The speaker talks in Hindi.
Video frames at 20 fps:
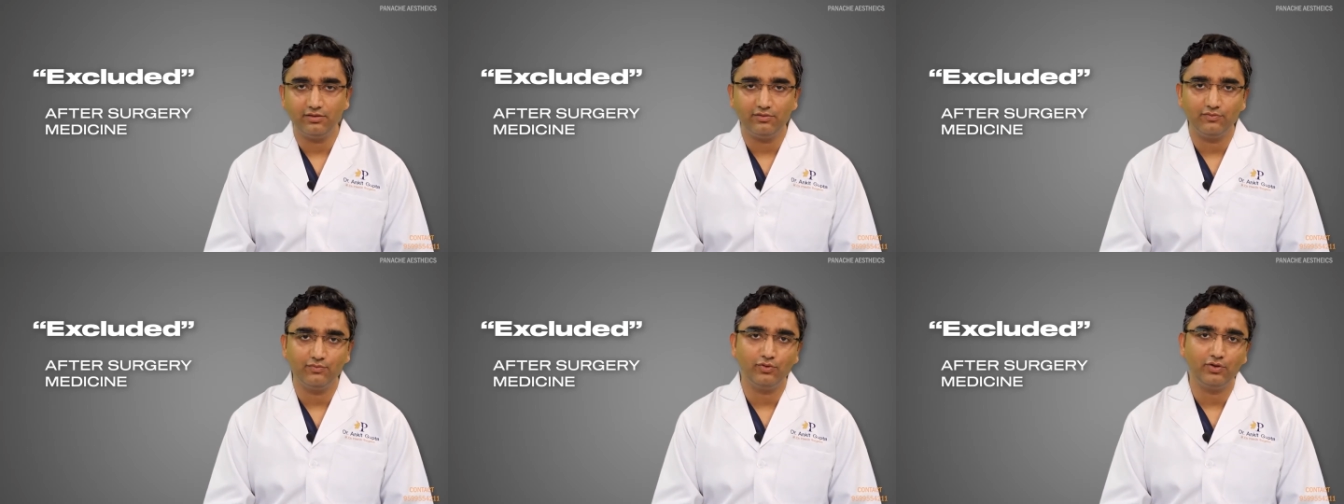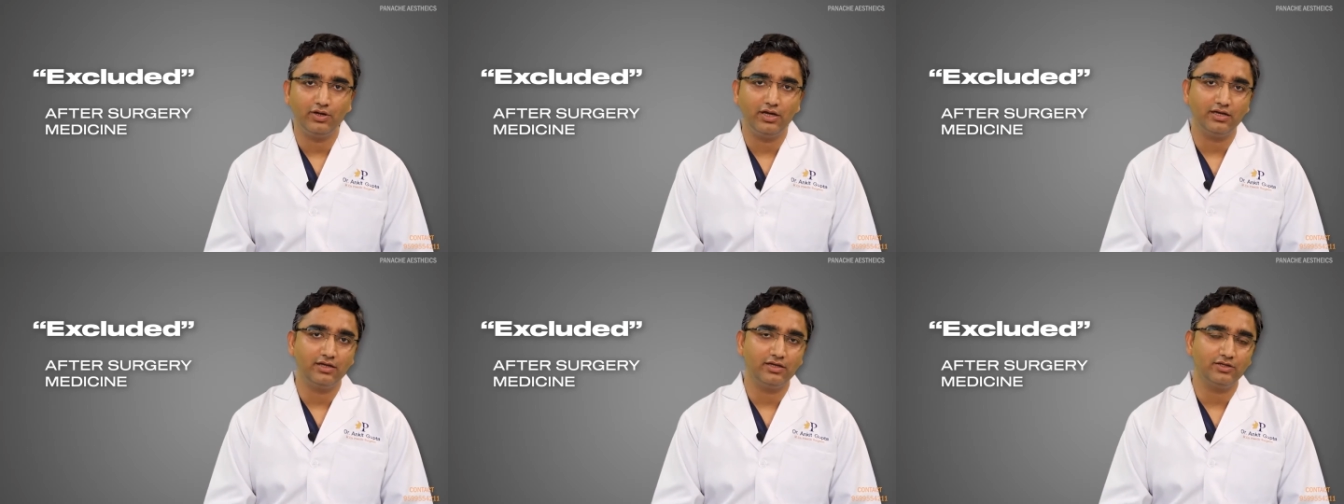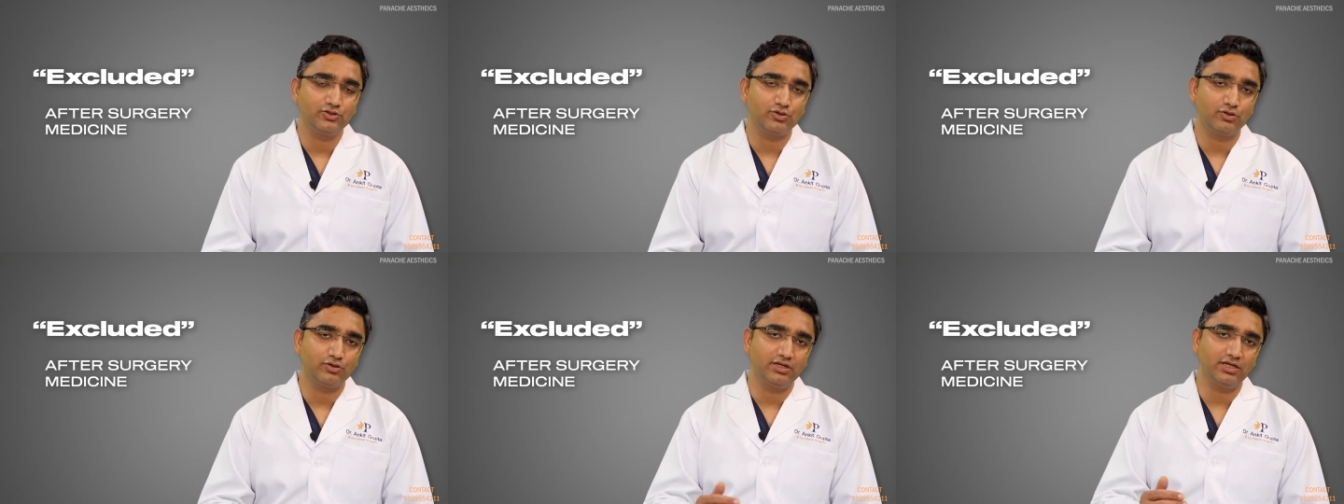वो है कि
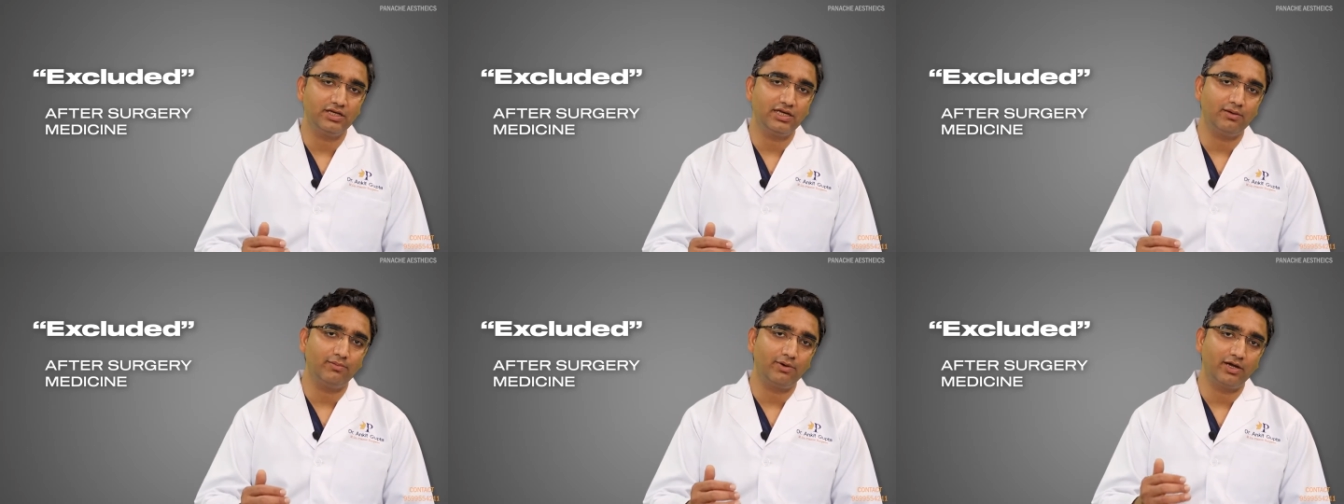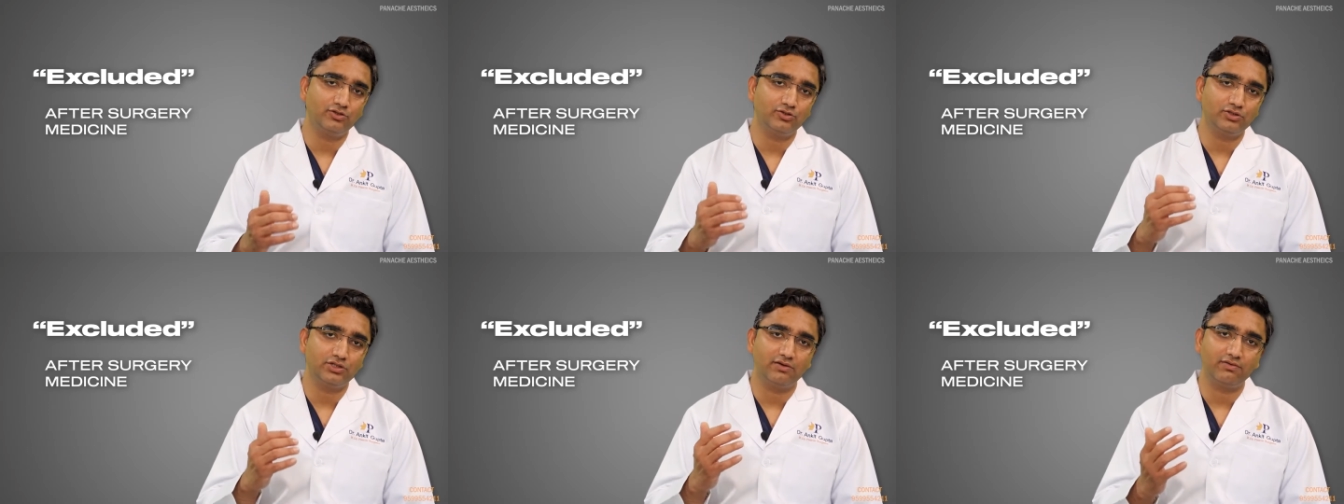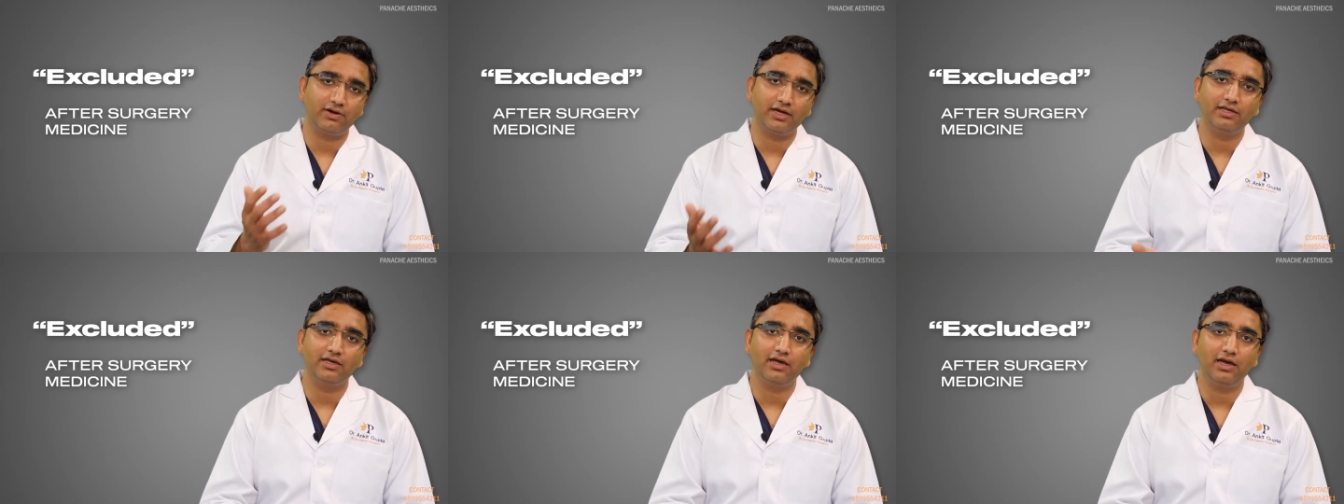छुट्टी के बाद जो
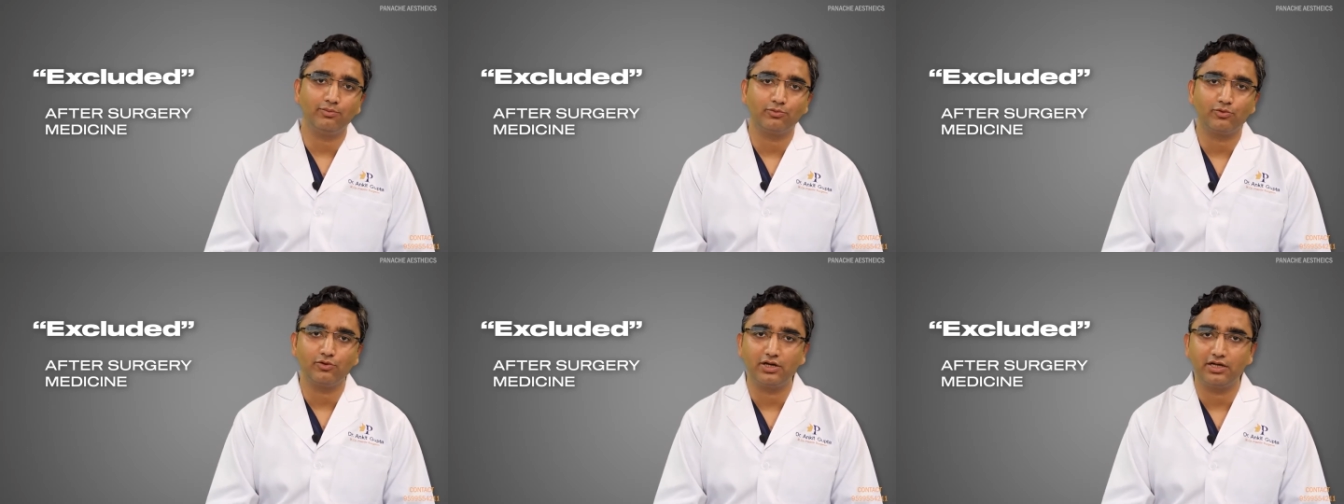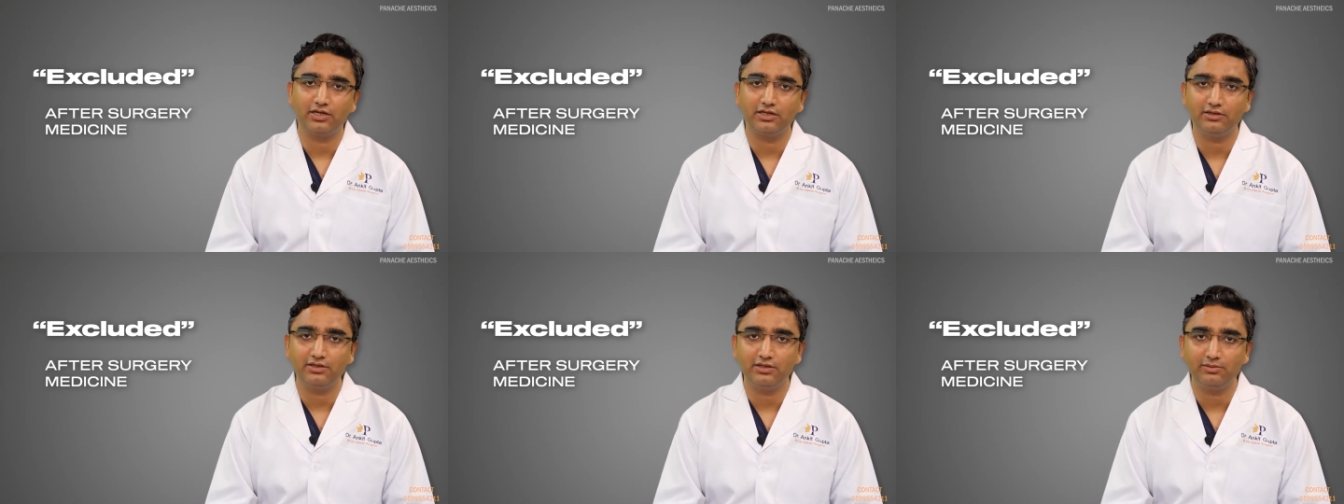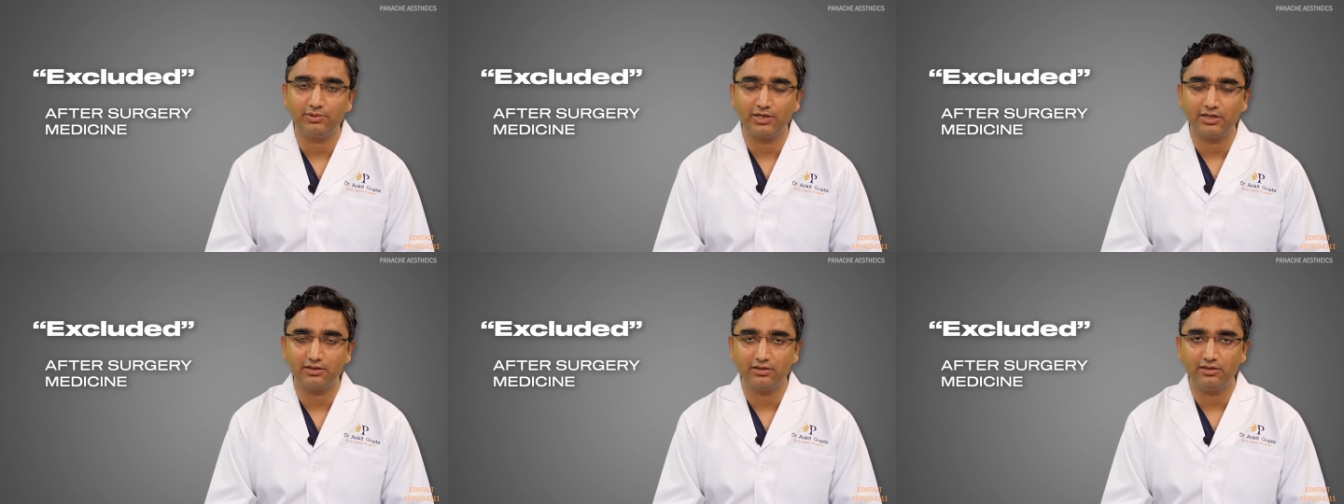दवाइयाँ आपको ख़रीदनी
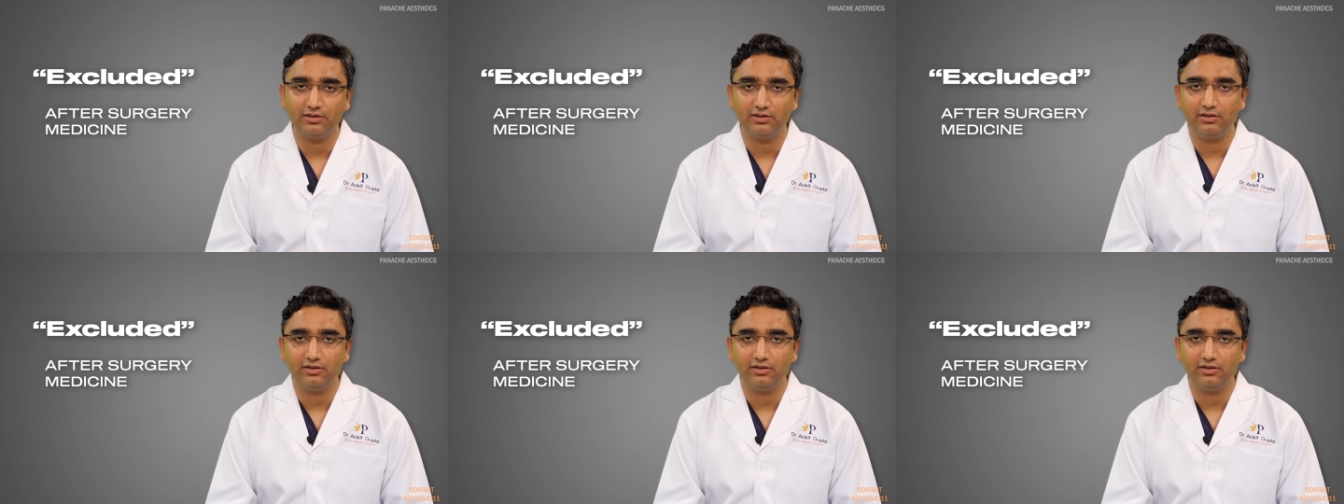पड़ती